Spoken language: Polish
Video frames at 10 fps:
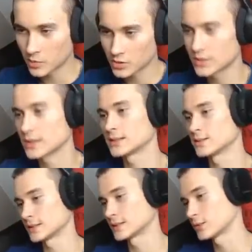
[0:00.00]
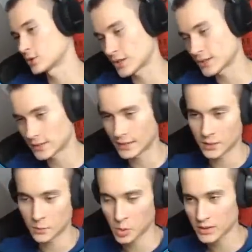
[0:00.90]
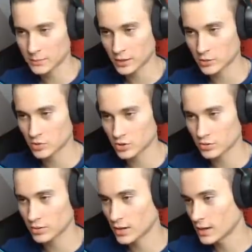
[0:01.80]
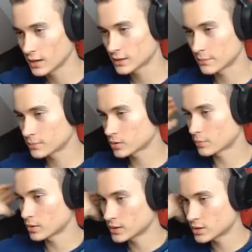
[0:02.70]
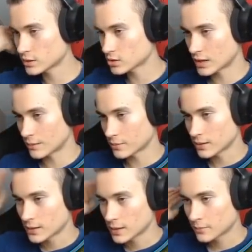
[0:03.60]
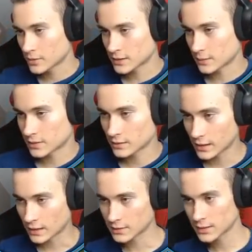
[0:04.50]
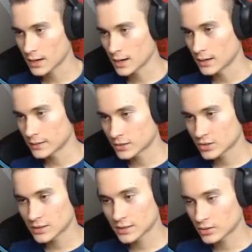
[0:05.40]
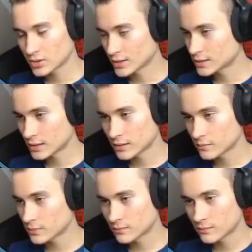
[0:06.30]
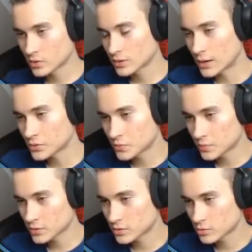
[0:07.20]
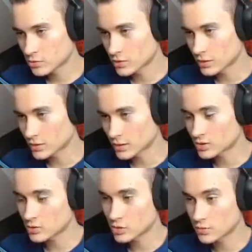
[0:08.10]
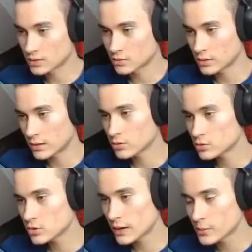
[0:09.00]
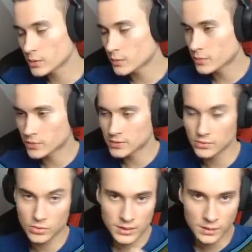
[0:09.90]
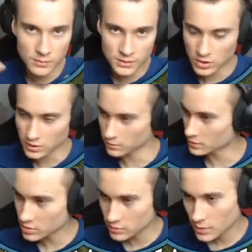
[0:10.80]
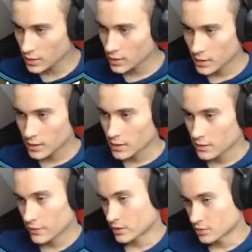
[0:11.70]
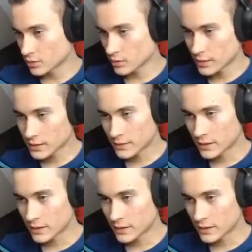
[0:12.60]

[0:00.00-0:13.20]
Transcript: on się nie znał. Za 100 tysięcy takie pole, zobaczcie, przecież on... Te, to pole idzie aż tam, pod sam ten las. Także za 100 tysięcy takie... No, to dało się po prostu oszukać. Znaczy oszukać, no ja go nie oszukałem, no bo po prostu, no sam mi sprzedał, także... Wiecie, no normalna sprawa.